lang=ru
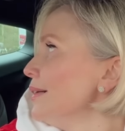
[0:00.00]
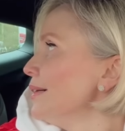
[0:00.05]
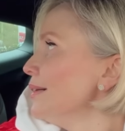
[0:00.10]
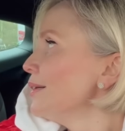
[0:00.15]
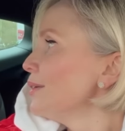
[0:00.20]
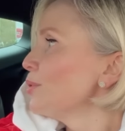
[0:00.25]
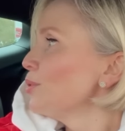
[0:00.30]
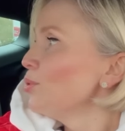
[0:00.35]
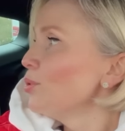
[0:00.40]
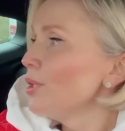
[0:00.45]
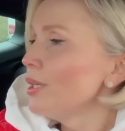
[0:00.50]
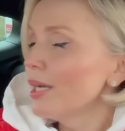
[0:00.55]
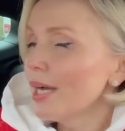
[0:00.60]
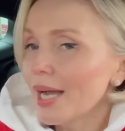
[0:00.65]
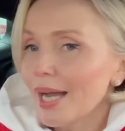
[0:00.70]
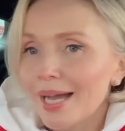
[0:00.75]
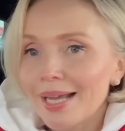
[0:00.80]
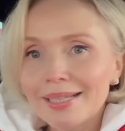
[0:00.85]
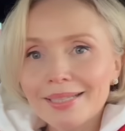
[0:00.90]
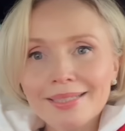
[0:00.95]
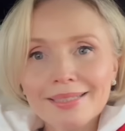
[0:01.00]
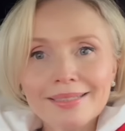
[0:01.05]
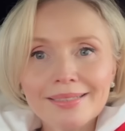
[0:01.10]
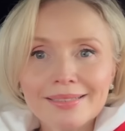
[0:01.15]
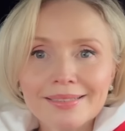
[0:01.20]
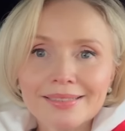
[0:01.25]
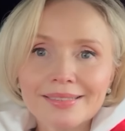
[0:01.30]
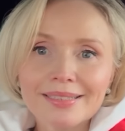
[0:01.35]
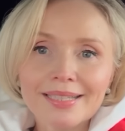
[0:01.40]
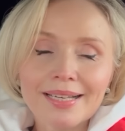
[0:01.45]
гуляли
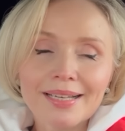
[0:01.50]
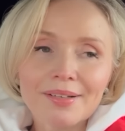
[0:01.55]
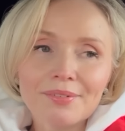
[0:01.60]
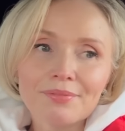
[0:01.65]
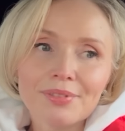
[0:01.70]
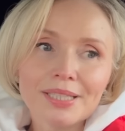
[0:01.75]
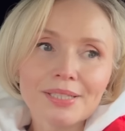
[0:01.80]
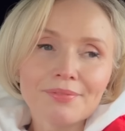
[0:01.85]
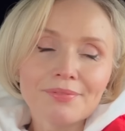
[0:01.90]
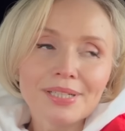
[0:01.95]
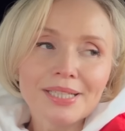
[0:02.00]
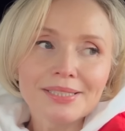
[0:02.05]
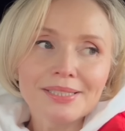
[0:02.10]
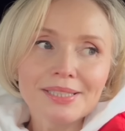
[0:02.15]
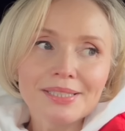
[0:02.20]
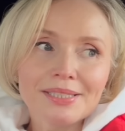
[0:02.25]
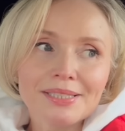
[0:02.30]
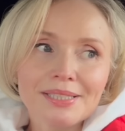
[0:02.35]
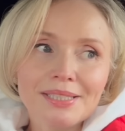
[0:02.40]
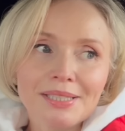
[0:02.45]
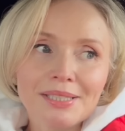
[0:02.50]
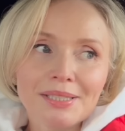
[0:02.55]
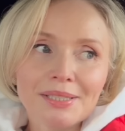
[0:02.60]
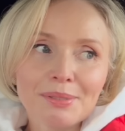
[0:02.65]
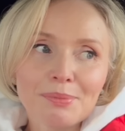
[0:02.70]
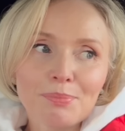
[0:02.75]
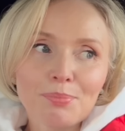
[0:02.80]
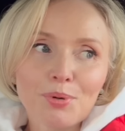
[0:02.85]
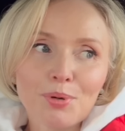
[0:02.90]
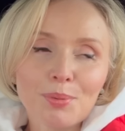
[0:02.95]
на, в, в эти дни,
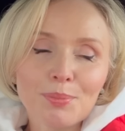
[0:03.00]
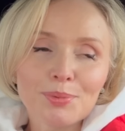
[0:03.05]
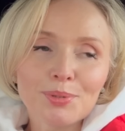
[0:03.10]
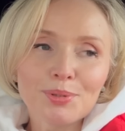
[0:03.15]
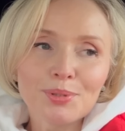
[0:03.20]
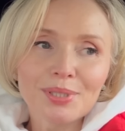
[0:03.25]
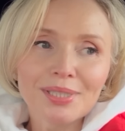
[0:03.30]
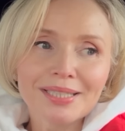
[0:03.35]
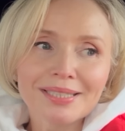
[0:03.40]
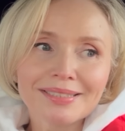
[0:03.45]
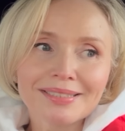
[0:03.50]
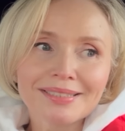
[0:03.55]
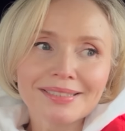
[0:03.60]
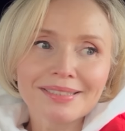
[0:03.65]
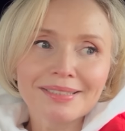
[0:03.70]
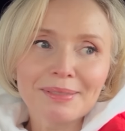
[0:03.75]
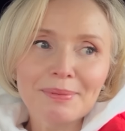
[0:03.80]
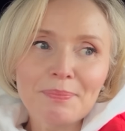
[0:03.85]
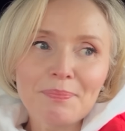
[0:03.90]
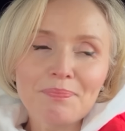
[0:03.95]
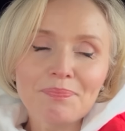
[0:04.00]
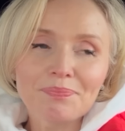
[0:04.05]
помню это.